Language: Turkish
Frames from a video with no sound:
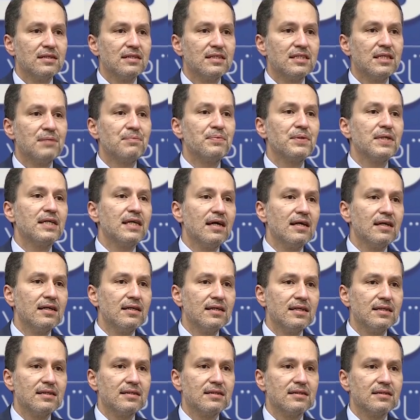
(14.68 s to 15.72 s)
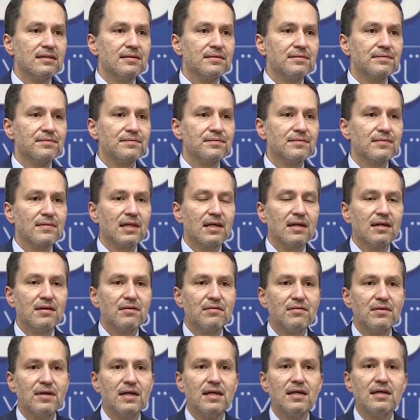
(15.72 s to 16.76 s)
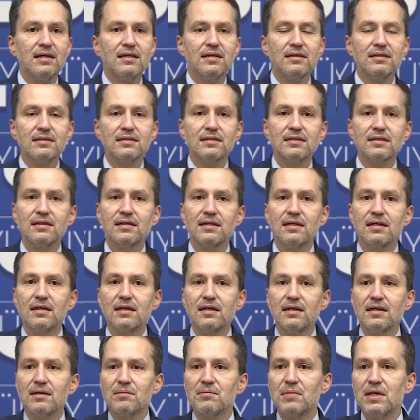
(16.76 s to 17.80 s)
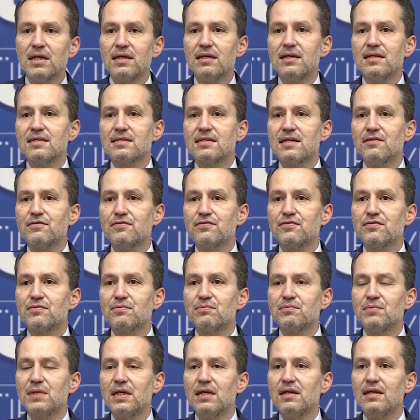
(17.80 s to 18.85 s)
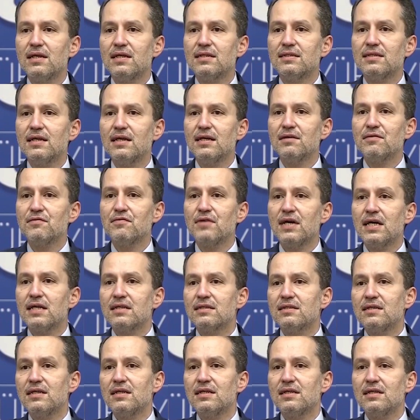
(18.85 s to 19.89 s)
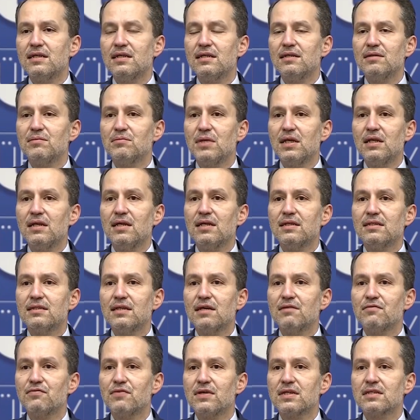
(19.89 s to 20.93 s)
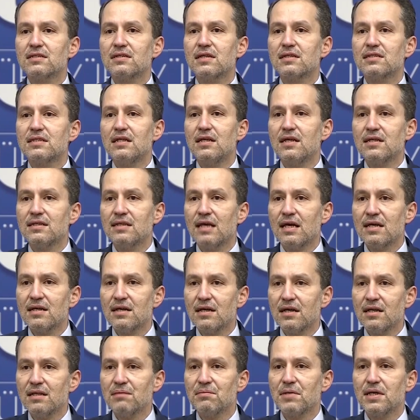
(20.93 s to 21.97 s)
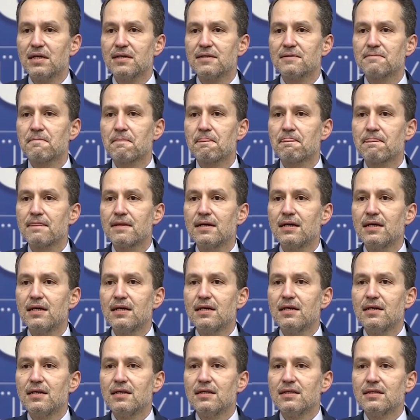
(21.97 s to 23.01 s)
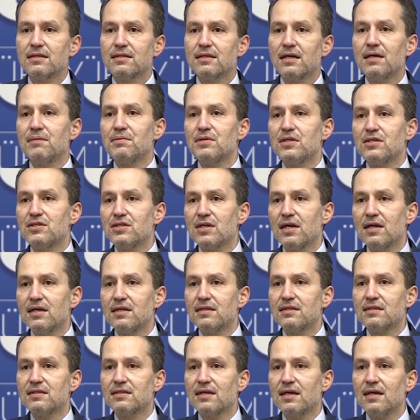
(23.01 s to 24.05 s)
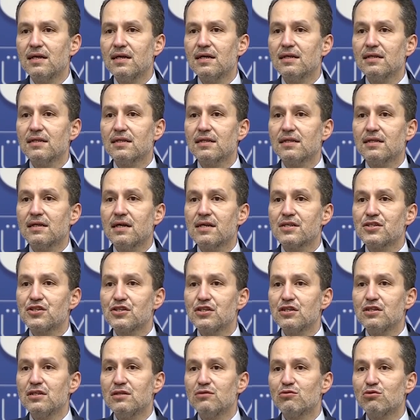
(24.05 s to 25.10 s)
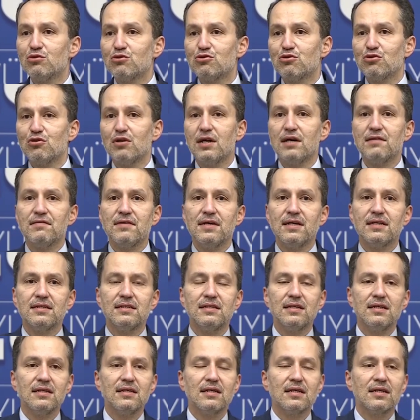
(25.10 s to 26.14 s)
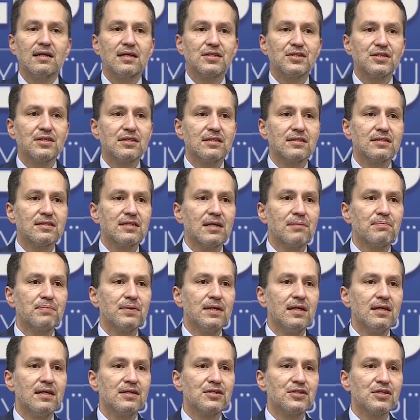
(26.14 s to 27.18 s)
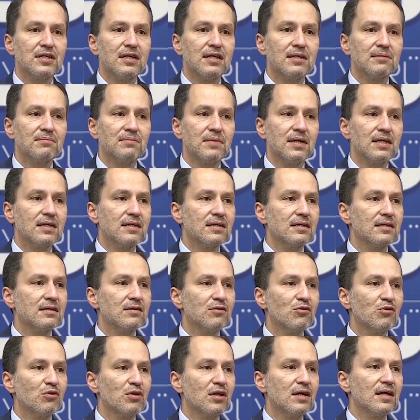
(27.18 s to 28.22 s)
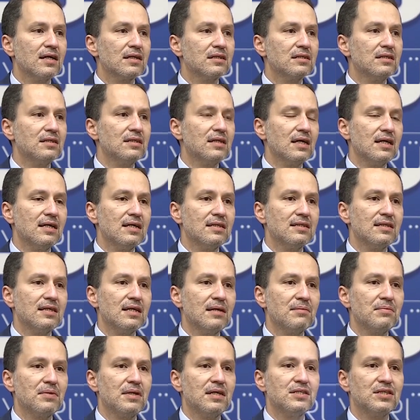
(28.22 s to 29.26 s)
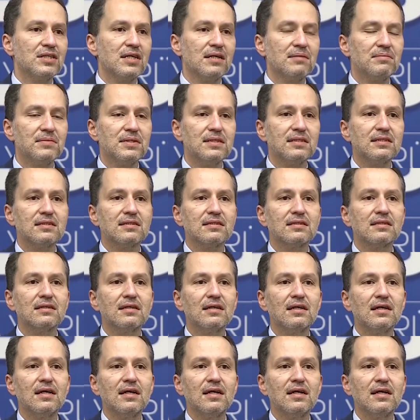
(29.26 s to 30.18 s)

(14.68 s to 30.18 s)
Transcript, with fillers: spikerlik ve maalesef millete verdiğini milletten fazlasıyla geri almak, tabir caizse kaşığın ucuyla verdiğini kaşığın sapıyla çıkartmak olarak nitelendirebileceğimiz